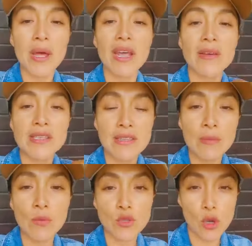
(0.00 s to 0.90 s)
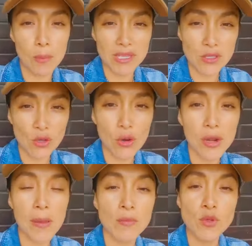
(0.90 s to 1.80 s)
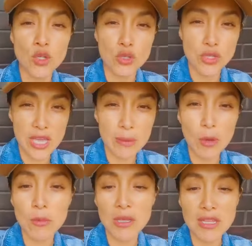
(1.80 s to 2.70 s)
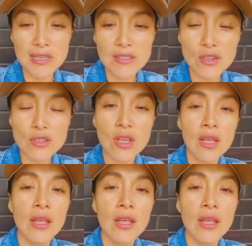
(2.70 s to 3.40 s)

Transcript: van a estar muchos pastores, muchos siervos, ministros